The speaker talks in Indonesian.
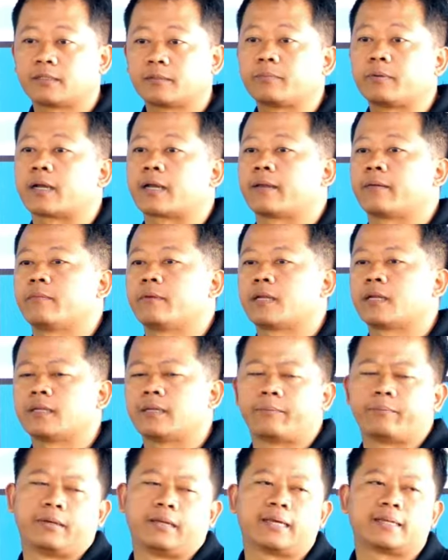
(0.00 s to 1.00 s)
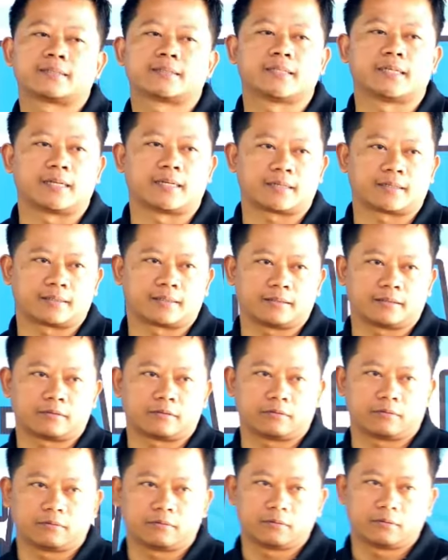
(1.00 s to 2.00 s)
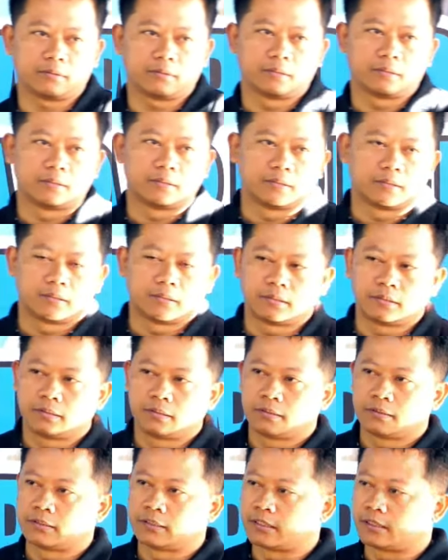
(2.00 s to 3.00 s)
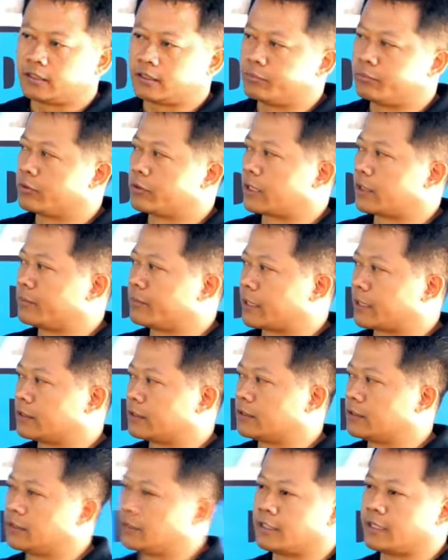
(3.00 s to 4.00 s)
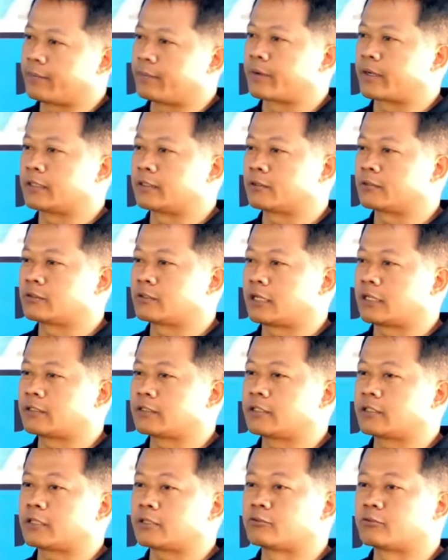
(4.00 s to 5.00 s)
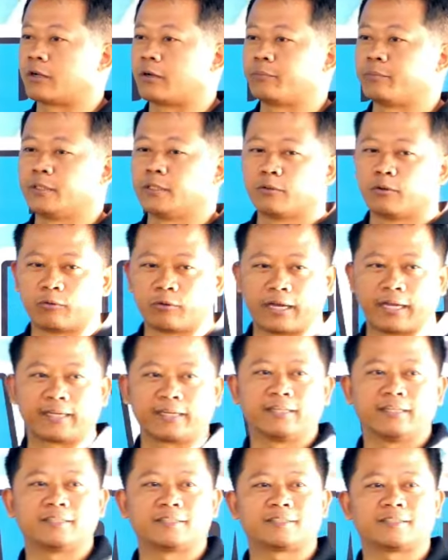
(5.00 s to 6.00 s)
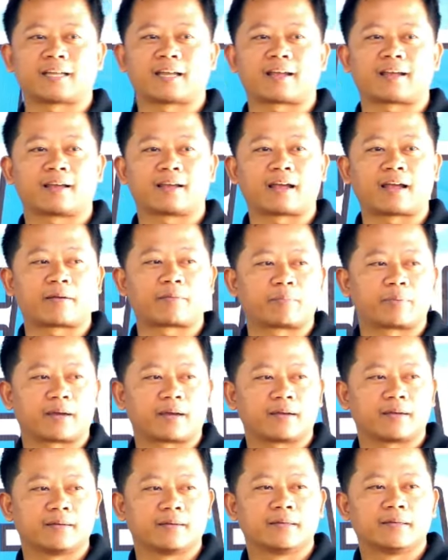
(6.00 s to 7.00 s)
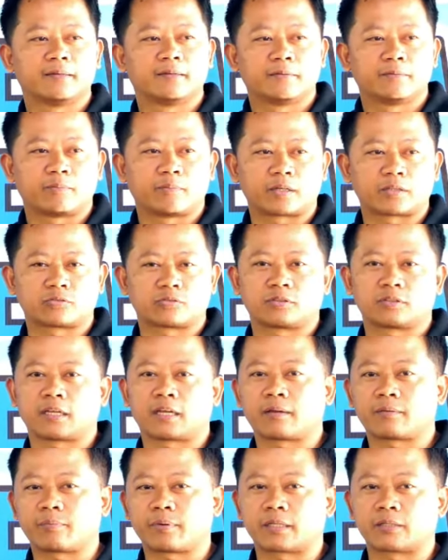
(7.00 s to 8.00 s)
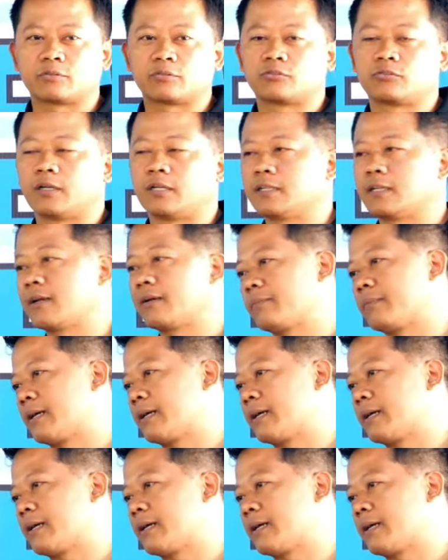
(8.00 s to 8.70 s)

ini bagaimana, ya belajar. Gitu. Jadi bukan berarti didiamkan terus nanti kita juga bingung, wah ini isinya apa, maksudnya apa, tujuannya apa,